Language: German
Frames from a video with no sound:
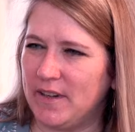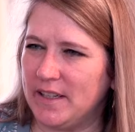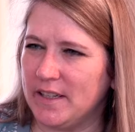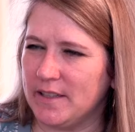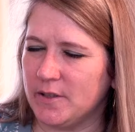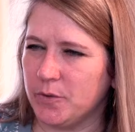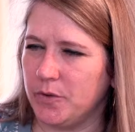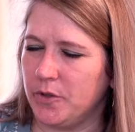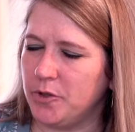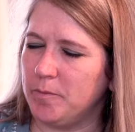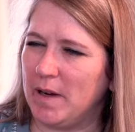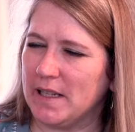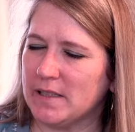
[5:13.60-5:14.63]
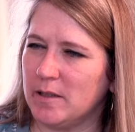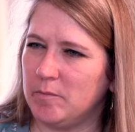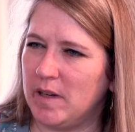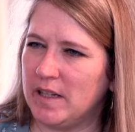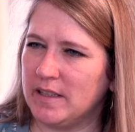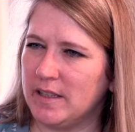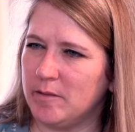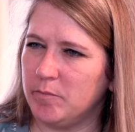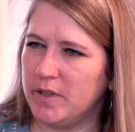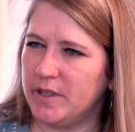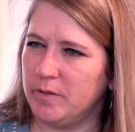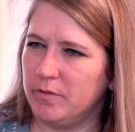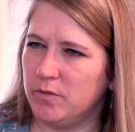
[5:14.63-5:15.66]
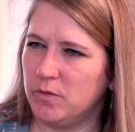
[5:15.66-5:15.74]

Wenn dir das so einen Spaß gemacht hat mit dem